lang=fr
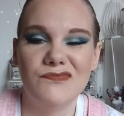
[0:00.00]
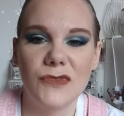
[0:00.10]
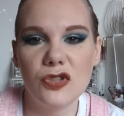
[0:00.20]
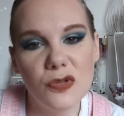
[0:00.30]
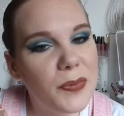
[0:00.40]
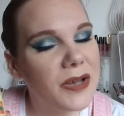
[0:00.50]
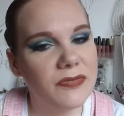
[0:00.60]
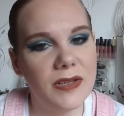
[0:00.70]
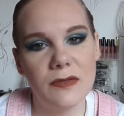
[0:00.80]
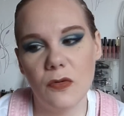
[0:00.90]
Je suis pas
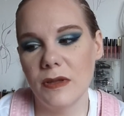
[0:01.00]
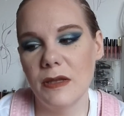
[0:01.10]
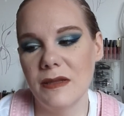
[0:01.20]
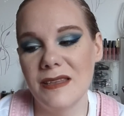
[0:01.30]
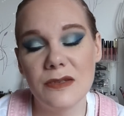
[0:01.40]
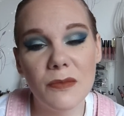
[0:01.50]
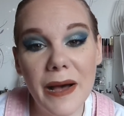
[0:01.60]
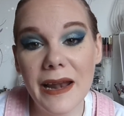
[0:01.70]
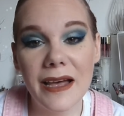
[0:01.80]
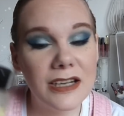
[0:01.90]
fan, quoi, des,
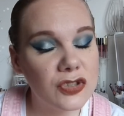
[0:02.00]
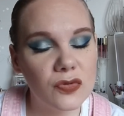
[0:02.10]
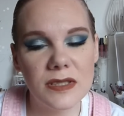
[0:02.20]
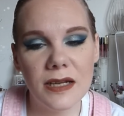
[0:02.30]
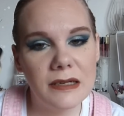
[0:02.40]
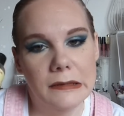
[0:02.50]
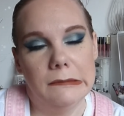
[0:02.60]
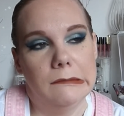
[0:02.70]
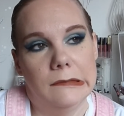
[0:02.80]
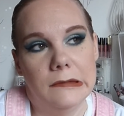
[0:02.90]
emballages, tout ça.
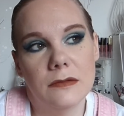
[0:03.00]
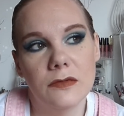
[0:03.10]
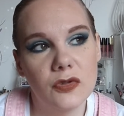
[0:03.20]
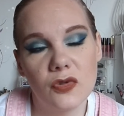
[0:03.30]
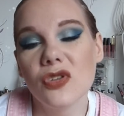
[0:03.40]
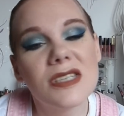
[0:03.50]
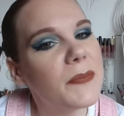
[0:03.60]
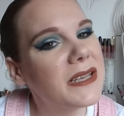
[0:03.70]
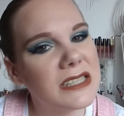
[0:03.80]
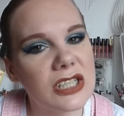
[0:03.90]
Je, sais
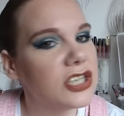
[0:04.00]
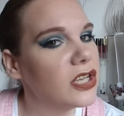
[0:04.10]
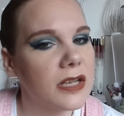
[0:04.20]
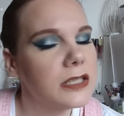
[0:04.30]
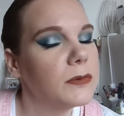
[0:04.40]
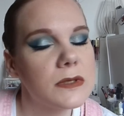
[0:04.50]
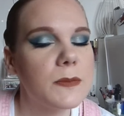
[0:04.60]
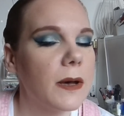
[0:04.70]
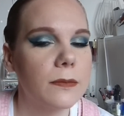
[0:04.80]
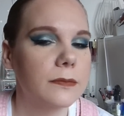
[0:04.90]
pas si je rachèterais, je pense pas.